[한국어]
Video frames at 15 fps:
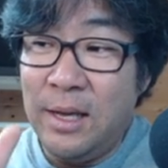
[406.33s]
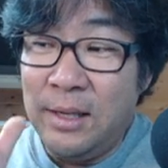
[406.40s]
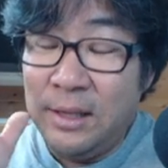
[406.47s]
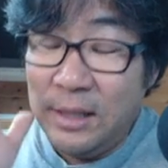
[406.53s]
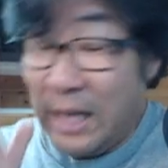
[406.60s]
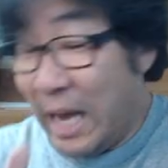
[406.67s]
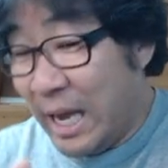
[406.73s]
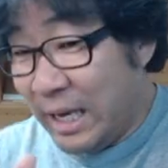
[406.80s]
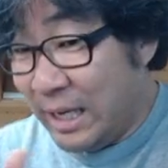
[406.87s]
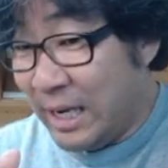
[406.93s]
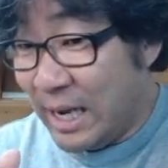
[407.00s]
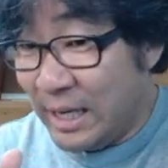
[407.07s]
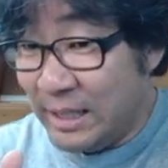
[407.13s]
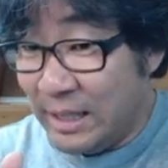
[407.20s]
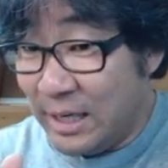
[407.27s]
타일이
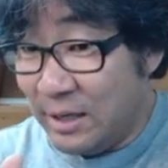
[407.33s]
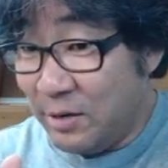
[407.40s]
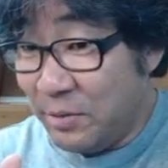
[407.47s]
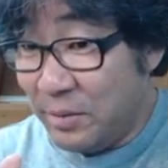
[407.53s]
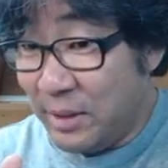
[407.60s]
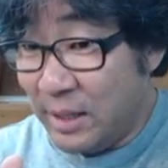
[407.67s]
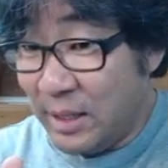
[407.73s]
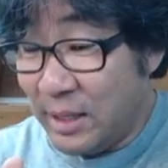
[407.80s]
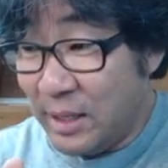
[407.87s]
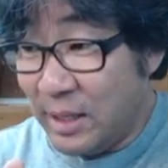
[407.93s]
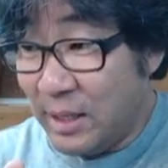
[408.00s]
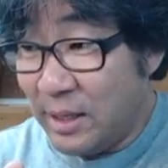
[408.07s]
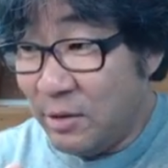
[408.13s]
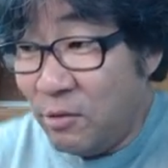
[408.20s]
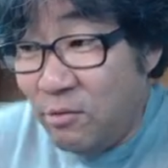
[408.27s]
아니라는 겁니다.
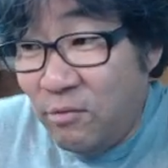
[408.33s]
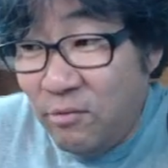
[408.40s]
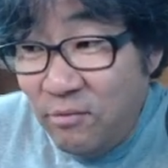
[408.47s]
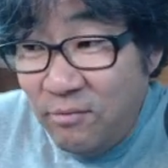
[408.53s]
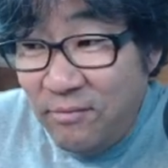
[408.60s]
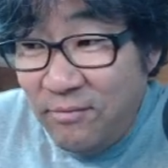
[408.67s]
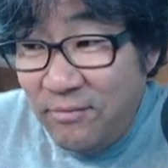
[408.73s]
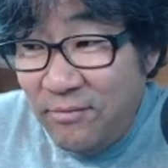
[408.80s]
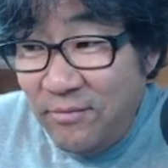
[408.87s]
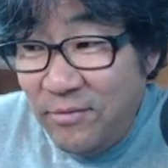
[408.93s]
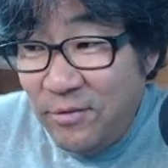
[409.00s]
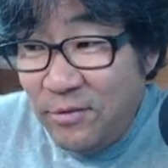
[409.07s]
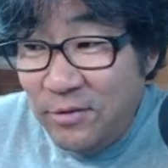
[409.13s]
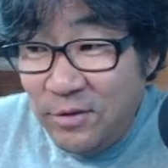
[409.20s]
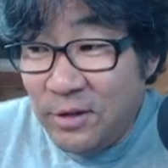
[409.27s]

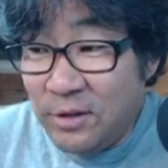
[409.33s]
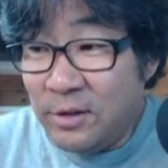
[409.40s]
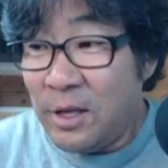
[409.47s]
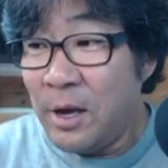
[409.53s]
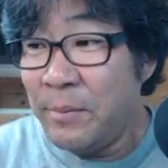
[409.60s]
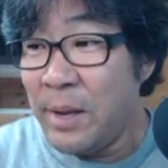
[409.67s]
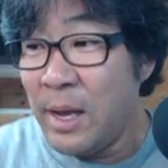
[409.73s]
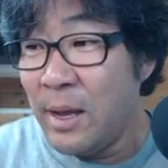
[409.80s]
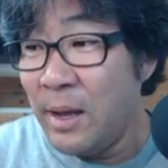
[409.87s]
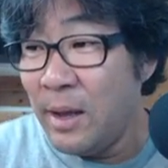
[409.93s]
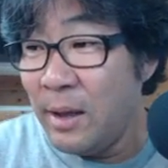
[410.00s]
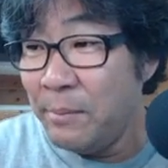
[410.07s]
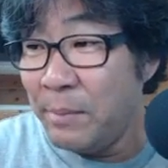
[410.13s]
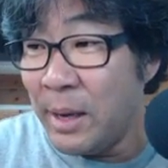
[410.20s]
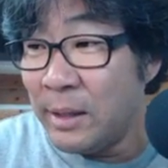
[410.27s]
굳이. 그 다음에
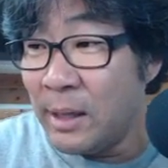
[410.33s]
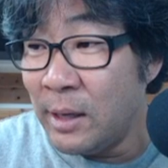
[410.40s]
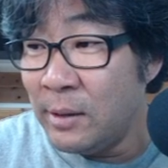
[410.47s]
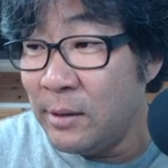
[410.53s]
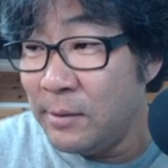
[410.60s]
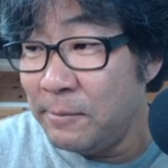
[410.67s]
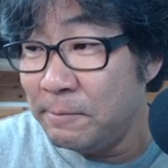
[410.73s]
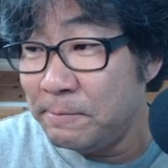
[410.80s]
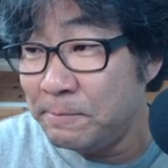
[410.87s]
바닥은